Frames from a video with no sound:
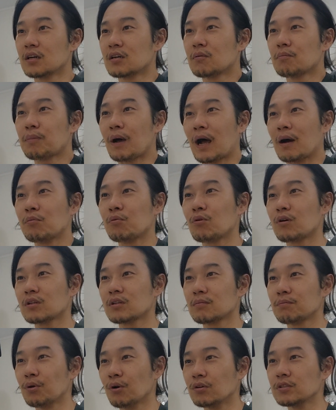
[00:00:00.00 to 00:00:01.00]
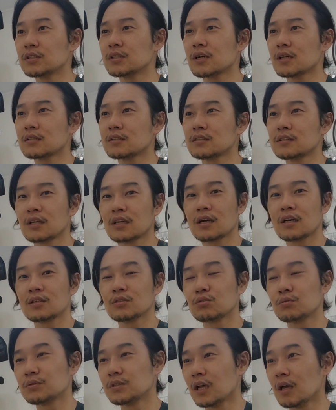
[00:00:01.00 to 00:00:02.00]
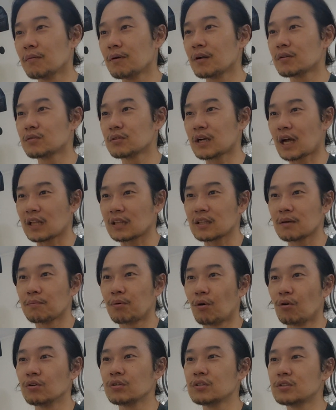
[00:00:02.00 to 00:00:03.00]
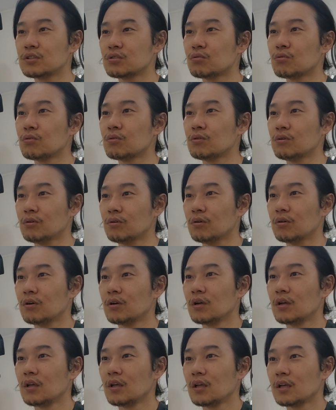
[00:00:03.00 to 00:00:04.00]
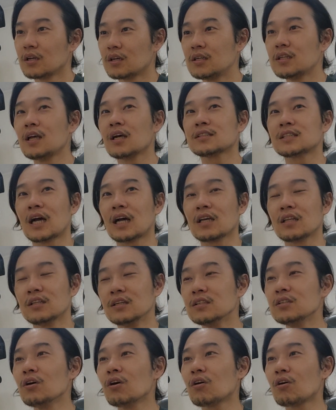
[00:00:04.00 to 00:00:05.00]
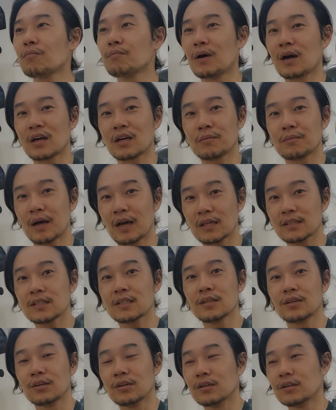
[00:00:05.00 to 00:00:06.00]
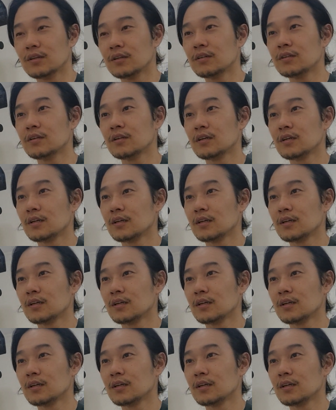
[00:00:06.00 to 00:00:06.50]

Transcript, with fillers: 그럼 바보 같은 병신 같은 생각은 좀 제발 좀 갖다 버리시고 그냥 자기 능력만큼 하세요. 어?